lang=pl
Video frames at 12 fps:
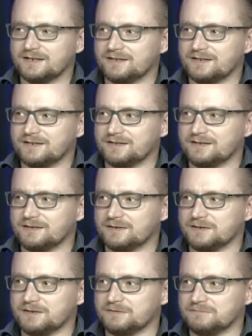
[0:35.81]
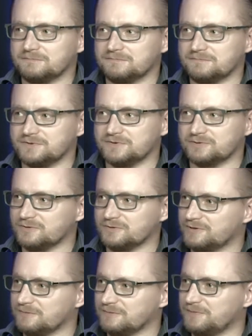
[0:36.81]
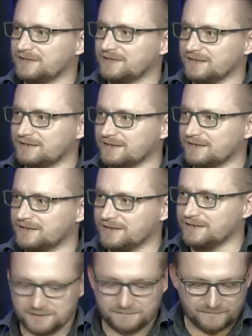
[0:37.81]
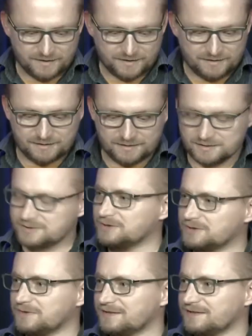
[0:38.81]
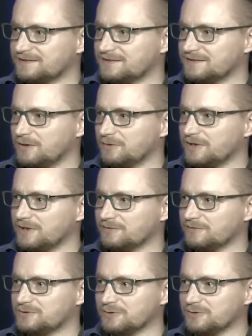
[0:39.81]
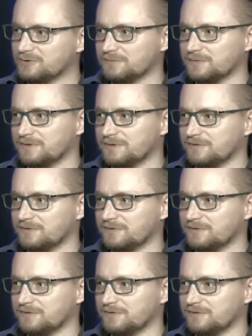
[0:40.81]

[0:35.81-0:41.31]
Yy, w związku z tym pytanie takie, yy, czym jest Gaudiya bo